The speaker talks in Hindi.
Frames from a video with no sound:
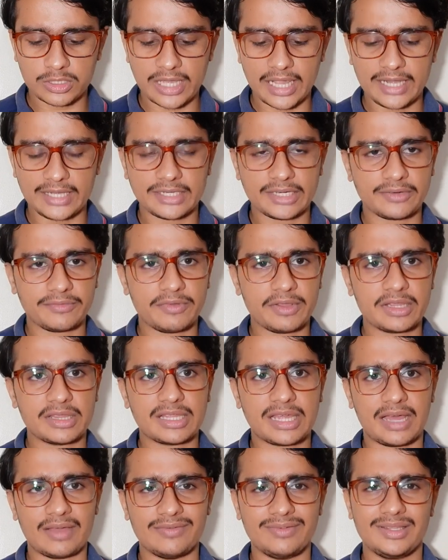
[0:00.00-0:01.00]
उसका
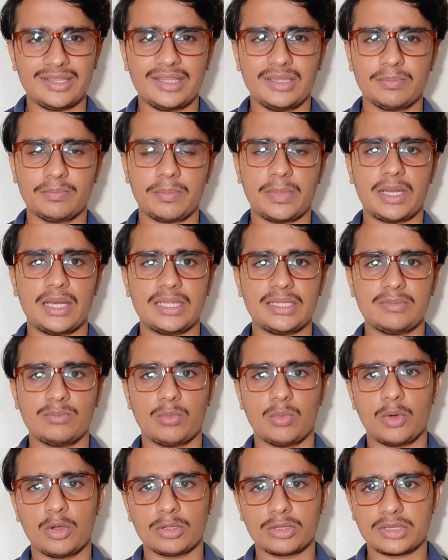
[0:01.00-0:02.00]
इंटरफेस काफ़ी सिंपल है
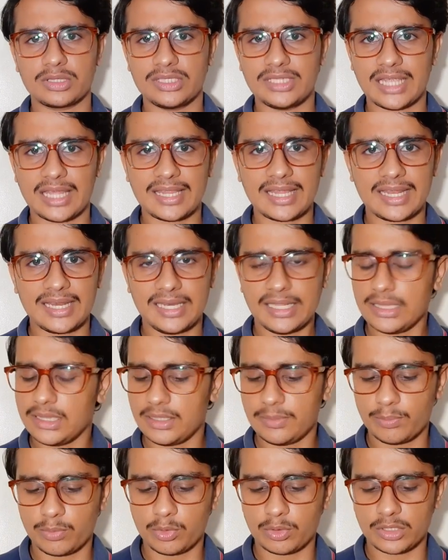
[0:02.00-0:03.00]
बहुत ज़्यादा
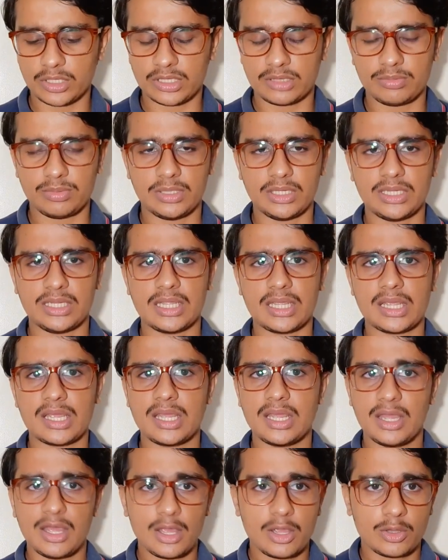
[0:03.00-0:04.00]
लेंदी प्रोसेस भी नहीं
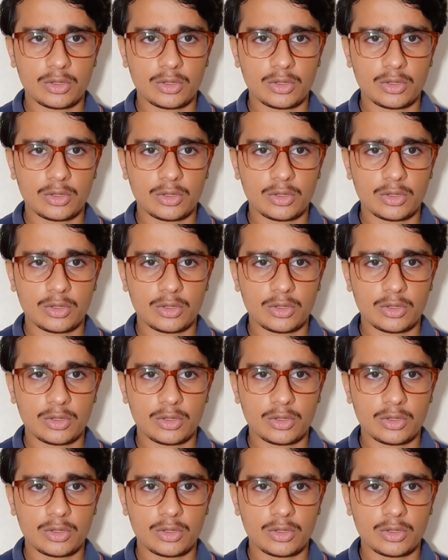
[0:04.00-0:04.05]
है